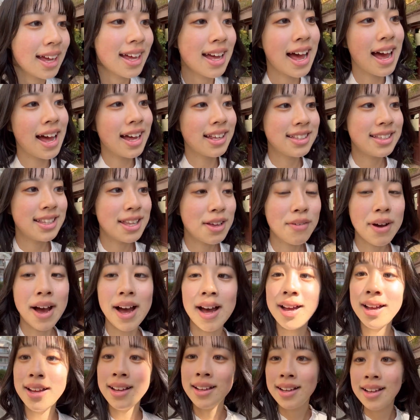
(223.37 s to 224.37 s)
あで
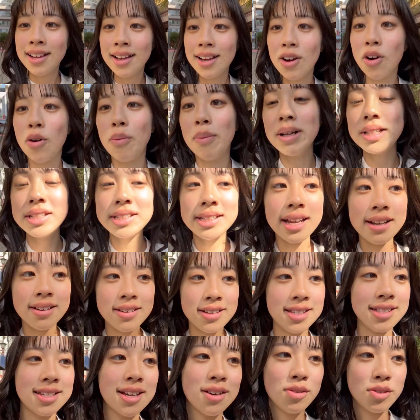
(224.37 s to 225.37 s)
は小町た
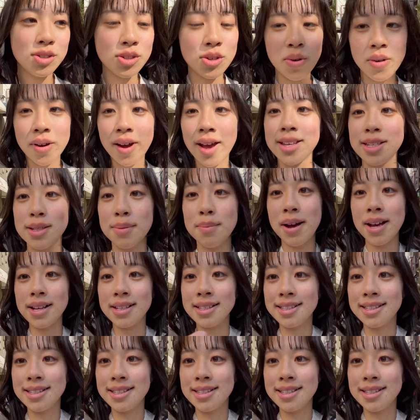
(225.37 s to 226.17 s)
ぬきちゃんを紹介しま